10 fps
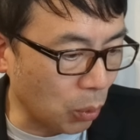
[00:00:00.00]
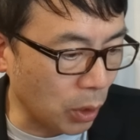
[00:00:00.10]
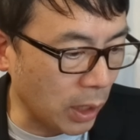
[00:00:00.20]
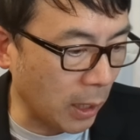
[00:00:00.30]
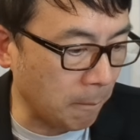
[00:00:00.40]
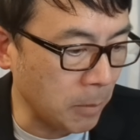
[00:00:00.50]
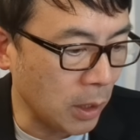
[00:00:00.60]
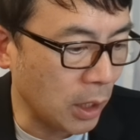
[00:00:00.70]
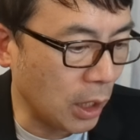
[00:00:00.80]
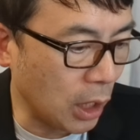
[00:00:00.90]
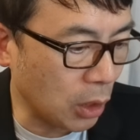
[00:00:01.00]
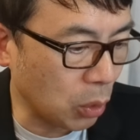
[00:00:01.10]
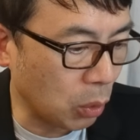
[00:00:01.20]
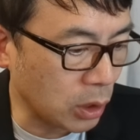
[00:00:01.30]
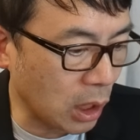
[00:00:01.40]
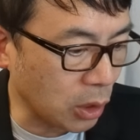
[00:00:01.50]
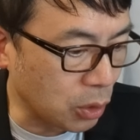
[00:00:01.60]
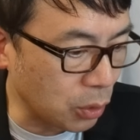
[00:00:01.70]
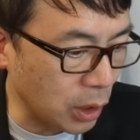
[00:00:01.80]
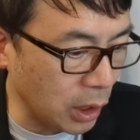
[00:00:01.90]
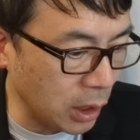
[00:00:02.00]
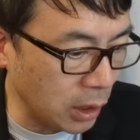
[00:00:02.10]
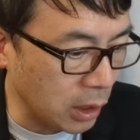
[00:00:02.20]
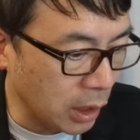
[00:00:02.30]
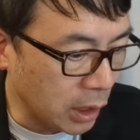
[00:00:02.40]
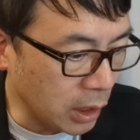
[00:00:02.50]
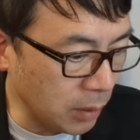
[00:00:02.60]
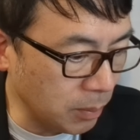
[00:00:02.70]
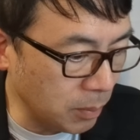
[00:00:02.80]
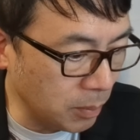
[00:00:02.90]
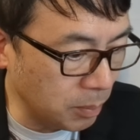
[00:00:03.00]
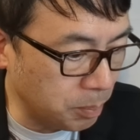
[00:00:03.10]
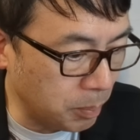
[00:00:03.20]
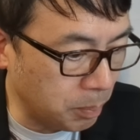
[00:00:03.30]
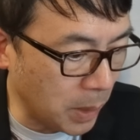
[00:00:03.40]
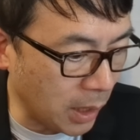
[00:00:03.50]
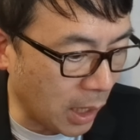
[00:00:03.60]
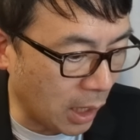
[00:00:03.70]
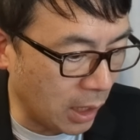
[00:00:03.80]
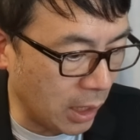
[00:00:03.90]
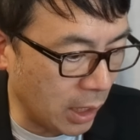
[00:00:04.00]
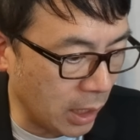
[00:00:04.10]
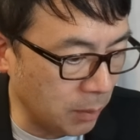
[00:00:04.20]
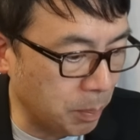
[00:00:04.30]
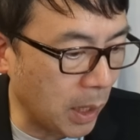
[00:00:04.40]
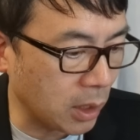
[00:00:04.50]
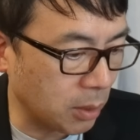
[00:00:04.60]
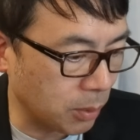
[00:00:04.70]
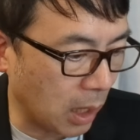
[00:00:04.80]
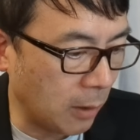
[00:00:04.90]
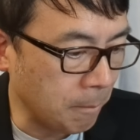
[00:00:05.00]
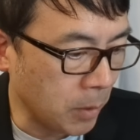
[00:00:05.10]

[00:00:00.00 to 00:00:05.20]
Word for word: れね、ザ・グリーン・インペラティブか。